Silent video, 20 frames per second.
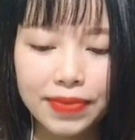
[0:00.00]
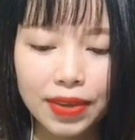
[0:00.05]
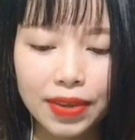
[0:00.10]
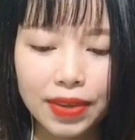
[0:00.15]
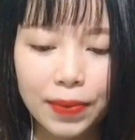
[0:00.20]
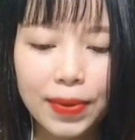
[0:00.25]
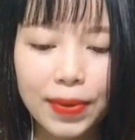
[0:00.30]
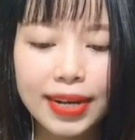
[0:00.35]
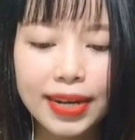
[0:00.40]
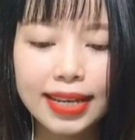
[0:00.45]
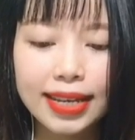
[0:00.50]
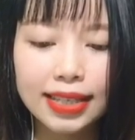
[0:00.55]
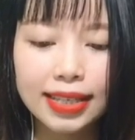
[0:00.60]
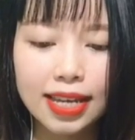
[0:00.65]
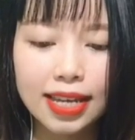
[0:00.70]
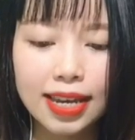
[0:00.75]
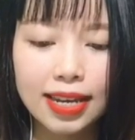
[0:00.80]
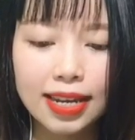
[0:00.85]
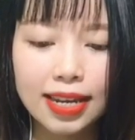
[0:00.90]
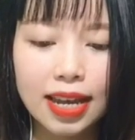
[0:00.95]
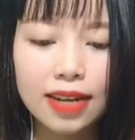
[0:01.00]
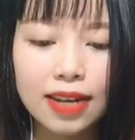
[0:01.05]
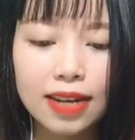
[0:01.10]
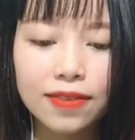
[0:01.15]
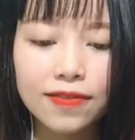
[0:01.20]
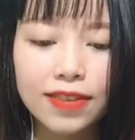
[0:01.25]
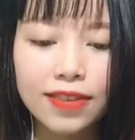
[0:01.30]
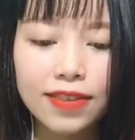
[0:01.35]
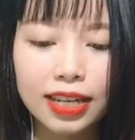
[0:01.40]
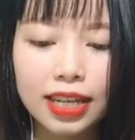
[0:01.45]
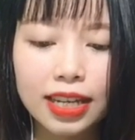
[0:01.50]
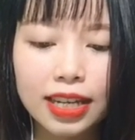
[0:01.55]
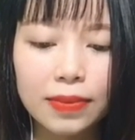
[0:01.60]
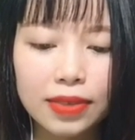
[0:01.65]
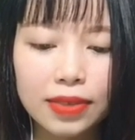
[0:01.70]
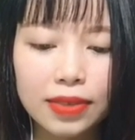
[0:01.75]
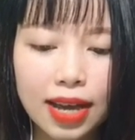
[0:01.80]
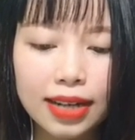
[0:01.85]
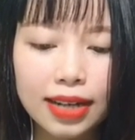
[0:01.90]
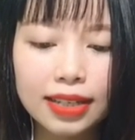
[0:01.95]
Quyết định trên đã được Viện Kiểm
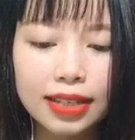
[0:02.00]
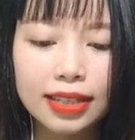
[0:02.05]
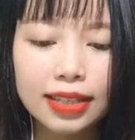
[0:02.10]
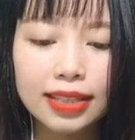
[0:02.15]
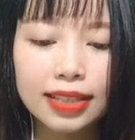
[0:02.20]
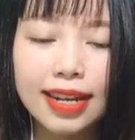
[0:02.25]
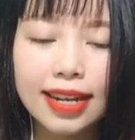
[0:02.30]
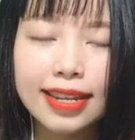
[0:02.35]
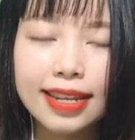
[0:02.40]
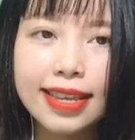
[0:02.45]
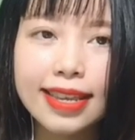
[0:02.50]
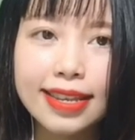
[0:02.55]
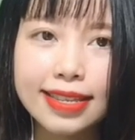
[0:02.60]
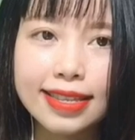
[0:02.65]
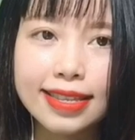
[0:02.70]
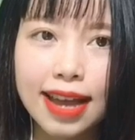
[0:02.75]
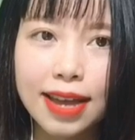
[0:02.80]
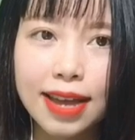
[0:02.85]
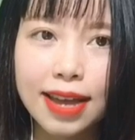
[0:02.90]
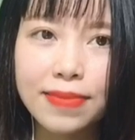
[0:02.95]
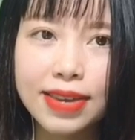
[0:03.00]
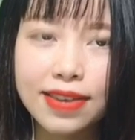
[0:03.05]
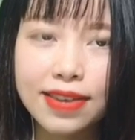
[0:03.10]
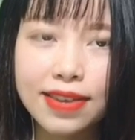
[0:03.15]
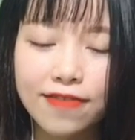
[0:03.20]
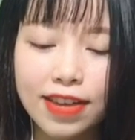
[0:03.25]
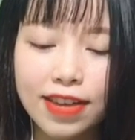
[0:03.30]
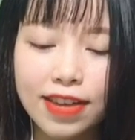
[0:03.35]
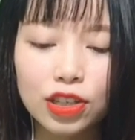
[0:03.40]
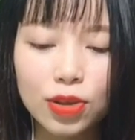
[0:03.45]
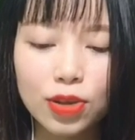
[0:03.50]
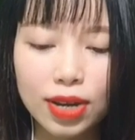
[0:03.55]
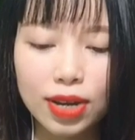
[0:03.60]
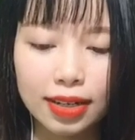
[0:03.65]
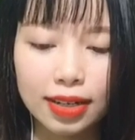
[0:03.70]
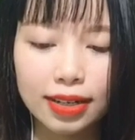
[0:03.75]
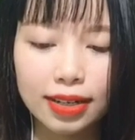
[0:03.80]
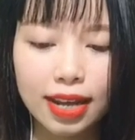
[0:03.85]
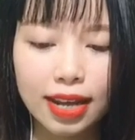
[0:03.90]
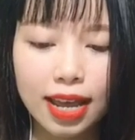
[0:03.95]
sát Nhân dân tỉnh Thái Bình phê chuẩn.
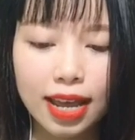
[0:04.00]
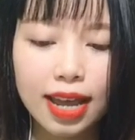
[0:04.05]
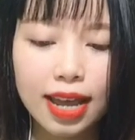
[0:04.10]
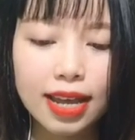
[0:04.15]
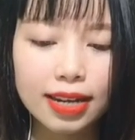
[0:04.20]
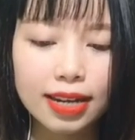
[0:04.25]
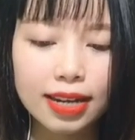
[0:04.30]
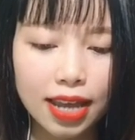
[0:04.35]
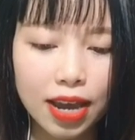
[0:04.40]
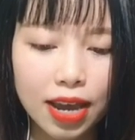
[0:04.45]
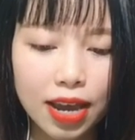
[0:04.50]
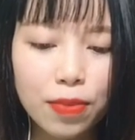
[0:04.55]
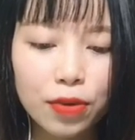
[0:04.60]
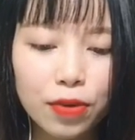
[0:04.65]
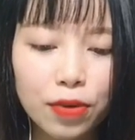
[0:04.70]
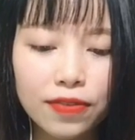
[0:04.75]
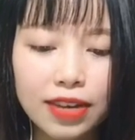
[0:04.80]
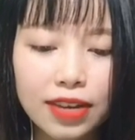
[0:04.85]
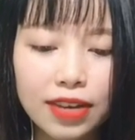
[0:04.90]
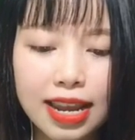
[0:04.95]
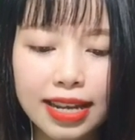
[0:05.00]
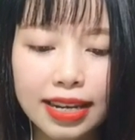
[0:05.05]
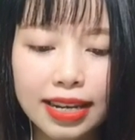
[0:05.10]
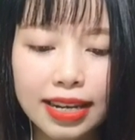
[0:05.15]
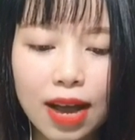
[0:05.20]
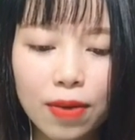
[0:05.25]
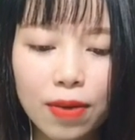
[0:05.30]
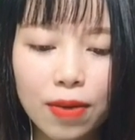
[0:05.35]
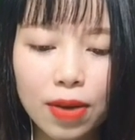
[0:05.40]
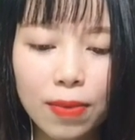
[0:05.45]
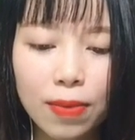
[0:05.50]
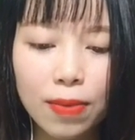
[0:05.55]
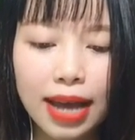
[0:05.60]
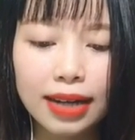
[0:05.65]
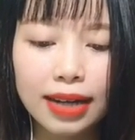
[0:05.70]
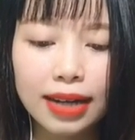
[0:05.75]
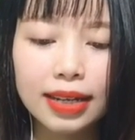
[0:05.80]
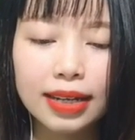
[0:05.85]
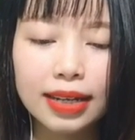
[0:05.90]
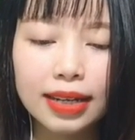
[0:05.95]
Theo một vị lãnh đạo công an
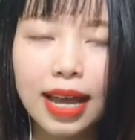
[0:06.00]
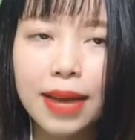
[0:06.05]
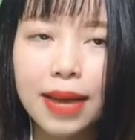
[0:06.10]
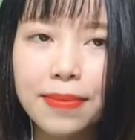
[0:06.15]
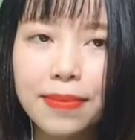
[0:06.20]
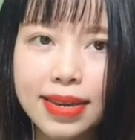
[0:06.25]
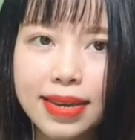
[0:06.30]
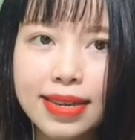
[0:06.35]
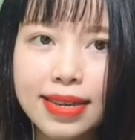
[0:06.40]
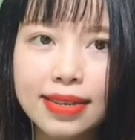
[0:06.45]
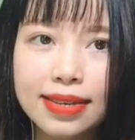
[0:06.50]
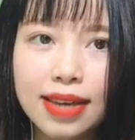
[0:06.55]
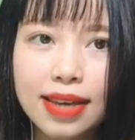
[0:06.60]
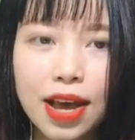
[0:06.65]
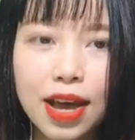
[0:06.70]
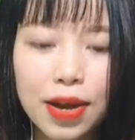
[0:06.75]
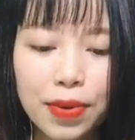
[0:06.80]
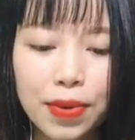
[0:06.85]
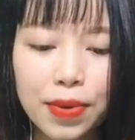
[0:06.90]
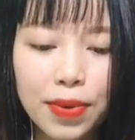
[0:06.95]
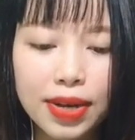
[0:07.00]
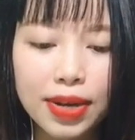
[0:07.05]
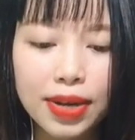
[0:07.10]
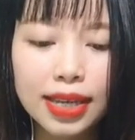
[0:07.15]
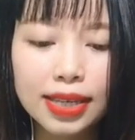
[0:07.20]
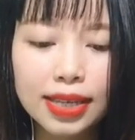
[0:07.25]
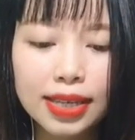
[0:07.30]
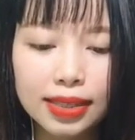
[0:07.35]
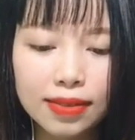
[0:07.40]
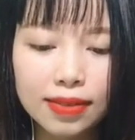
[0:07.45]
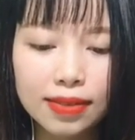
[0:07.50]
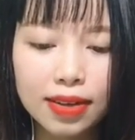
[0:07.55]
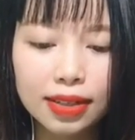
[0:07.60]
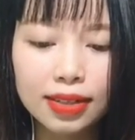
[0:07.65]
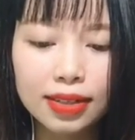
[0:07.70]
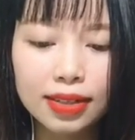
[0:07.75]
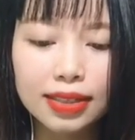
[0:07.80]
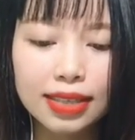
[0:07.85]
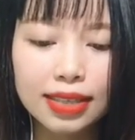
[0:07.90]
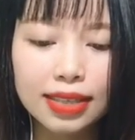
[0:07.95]
tỉnh Thái Bình, Nguyễn Thị Dương được
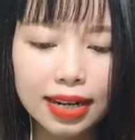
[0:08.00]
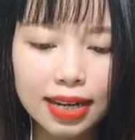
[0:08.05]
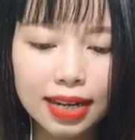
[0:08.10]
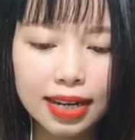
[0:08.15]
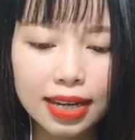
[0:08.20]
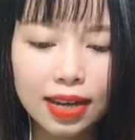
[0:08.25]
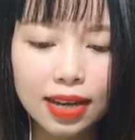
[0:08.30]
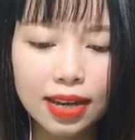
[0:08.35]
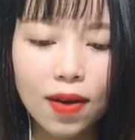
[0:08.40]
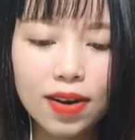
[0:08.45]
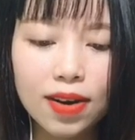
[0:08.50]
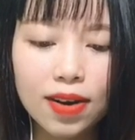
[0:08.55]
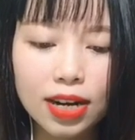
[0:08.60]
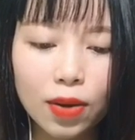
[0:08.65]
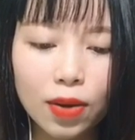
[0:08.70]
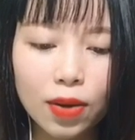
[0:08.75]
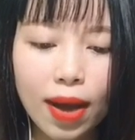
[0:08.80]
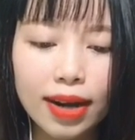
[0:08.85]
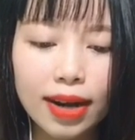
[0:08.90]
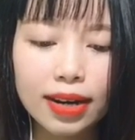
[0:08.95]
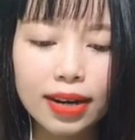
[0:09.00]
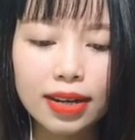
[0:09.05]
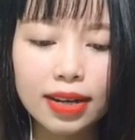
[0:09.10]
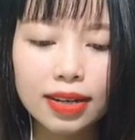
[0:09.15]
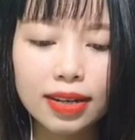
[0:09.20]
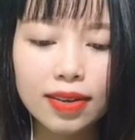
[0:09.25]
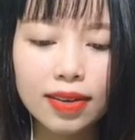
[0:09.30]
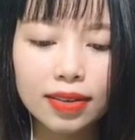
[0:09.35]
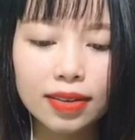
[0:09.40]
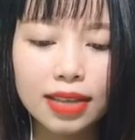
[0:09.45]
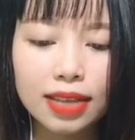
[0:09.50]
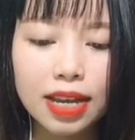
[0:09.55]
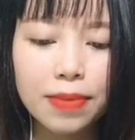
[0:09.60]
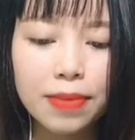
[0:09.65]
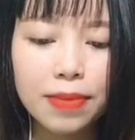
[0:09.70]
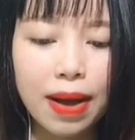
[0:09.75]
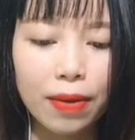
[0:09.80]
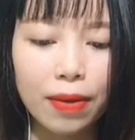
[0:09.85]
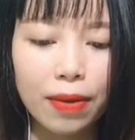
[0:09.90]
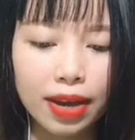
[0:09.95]
xác định có liên quan đến đường dây bảo
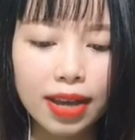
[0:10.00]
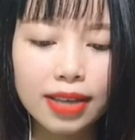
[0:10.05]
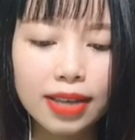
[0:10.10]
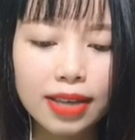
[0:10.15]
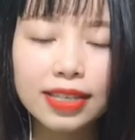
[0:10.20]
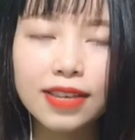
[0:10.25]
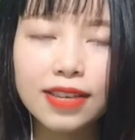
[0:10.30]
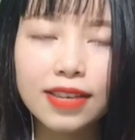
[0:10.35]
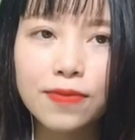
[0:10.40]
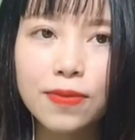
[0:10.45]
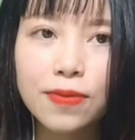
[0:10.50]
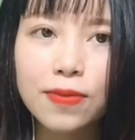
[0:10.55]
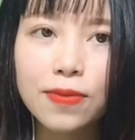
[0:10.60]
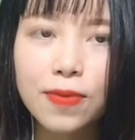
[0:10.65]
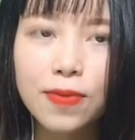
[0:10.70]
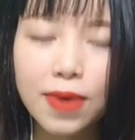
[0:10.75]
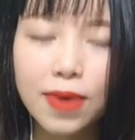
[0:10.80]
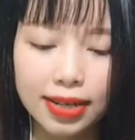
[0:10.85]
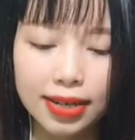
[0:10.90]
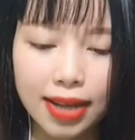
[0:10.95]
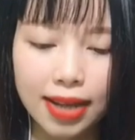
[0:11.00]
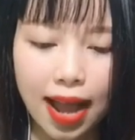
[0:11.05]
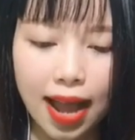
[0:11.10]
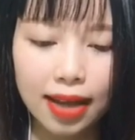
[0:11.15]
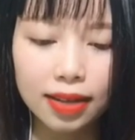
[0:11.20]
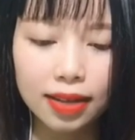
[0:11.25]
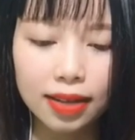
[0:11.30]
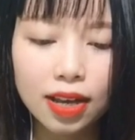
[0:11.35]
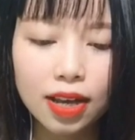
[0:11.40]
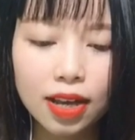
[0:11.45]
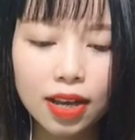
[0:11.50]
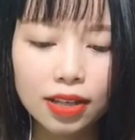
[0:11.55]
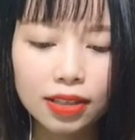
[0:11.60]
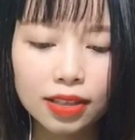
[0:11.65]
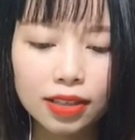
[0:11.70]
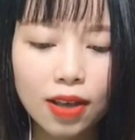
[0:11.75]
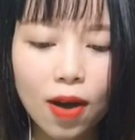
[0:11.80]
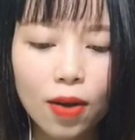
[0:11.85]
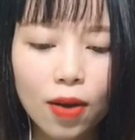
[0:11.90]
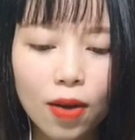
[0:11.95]
kê dịch vụ hỏa táng
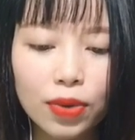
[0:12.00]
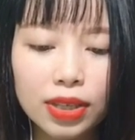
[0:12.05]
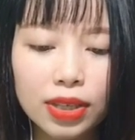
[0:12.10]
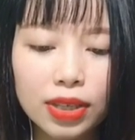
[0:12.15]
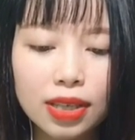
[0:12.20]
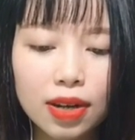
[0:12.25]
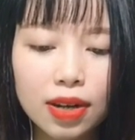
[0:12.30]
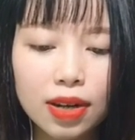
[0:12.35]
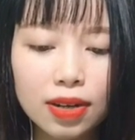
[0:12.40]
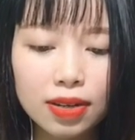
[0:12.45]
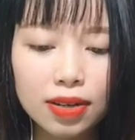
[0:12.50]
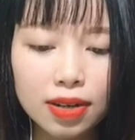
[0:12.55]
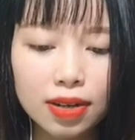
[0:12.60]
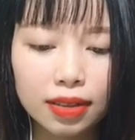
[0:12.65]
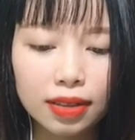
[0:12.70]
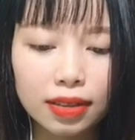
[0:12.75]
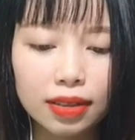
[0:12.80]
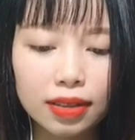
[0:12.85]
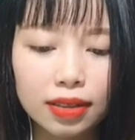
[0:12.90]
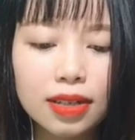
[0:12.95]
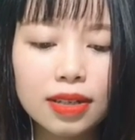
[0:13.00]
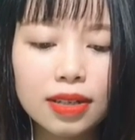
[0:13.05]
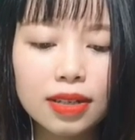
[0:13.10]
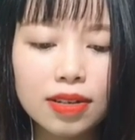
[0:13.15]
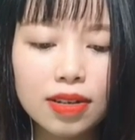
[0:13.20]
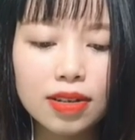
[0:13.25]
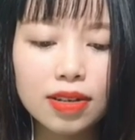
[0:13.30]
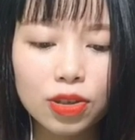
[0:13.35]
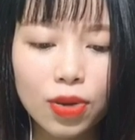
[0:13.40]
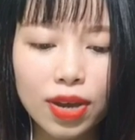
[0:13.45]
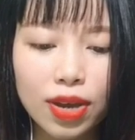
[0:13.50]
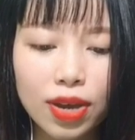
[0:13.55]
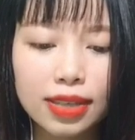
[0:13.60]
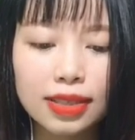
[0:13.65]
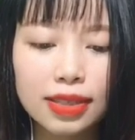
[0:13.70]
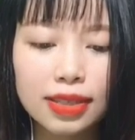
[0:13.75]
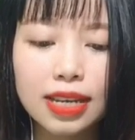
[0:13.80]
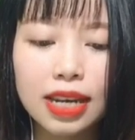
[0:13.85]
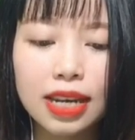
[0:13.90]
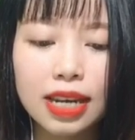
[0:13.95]
do Nguyễn Xuân Đường, tức Đường Nhuệ,
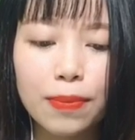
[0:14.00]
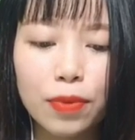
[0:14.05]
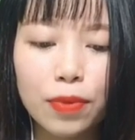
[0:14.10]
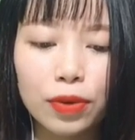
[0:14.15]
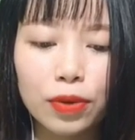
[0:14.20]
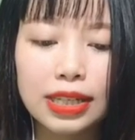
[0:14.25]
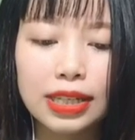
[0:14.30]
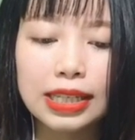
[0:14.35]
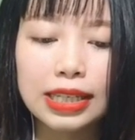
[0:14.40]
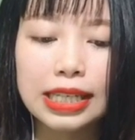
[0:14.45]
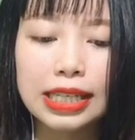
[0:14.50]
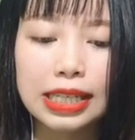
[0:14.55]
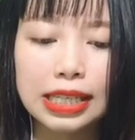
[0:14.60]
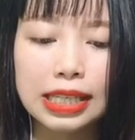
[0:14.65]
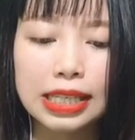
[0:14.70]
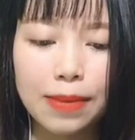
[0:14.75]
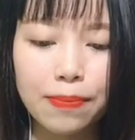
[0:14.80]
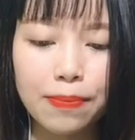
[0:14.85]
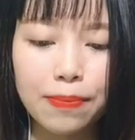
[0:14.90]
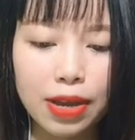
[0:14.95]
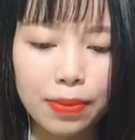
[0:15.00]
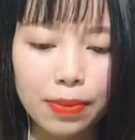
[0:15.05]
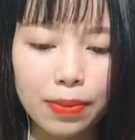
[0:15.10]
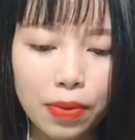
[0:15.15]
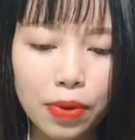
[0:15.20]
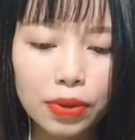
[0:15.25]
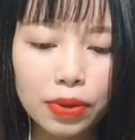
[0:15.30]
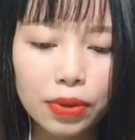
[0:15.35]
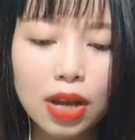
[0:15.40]
sinh năm 1971,